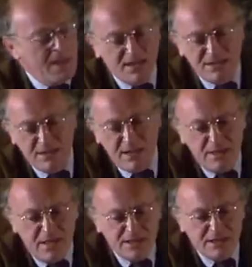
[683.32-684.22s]

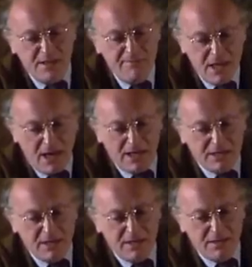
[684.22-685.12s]
отстраняться
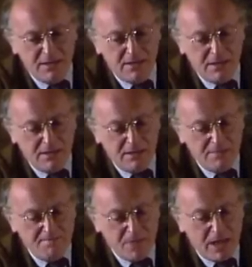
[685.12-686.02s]
от, э,
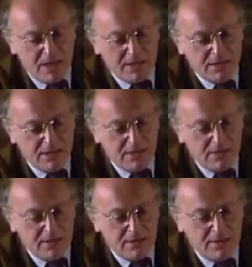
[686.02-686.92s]
эм, э, от
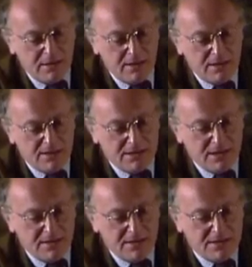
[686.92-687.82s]
э,
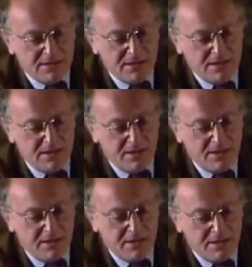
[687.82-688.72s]
ценностей
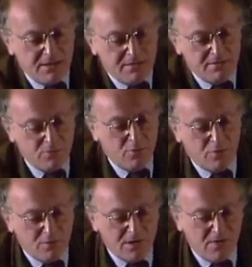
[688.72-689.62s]
или, э, ну,
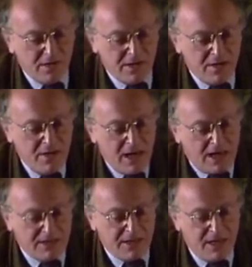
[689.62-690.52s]
грубо говоря,
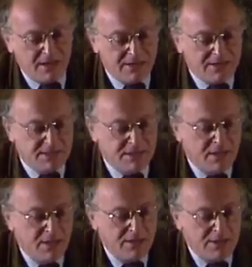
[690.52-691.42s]
от реальности
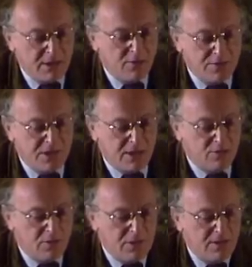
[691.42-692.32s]
тех людей,
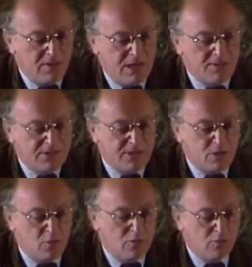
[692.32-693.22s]
которые, как бы сказать,
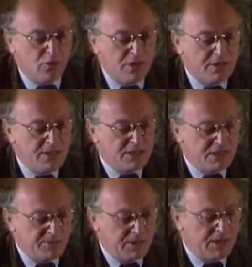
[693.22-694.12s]
с культурой не
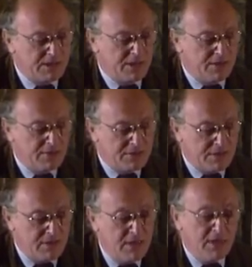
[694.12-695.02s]

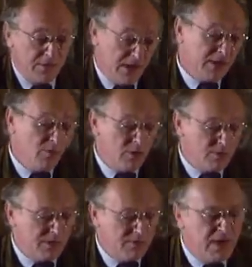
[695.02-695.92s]
соприкасаются? На это могут
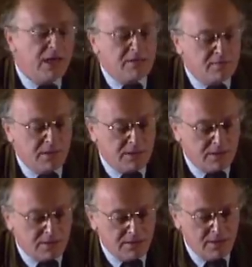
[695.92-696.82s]
быть два
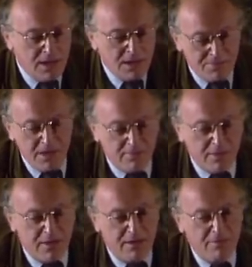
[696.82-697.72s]
ответа.
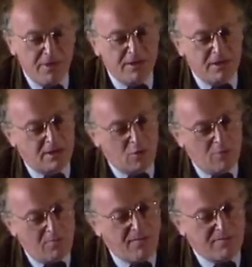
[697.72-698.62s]
Первое – это
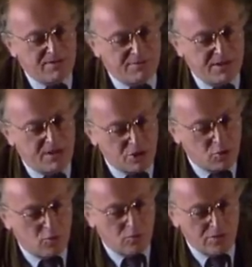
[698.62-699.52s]
такой пафос всей нашей
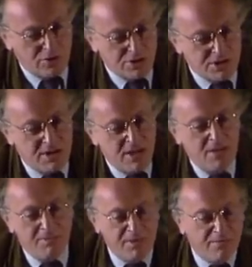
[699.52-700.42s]
культурной жизни –
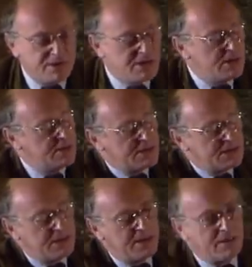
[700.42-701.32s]
привести
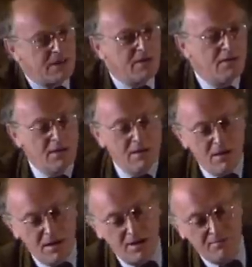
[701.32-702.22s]
население э,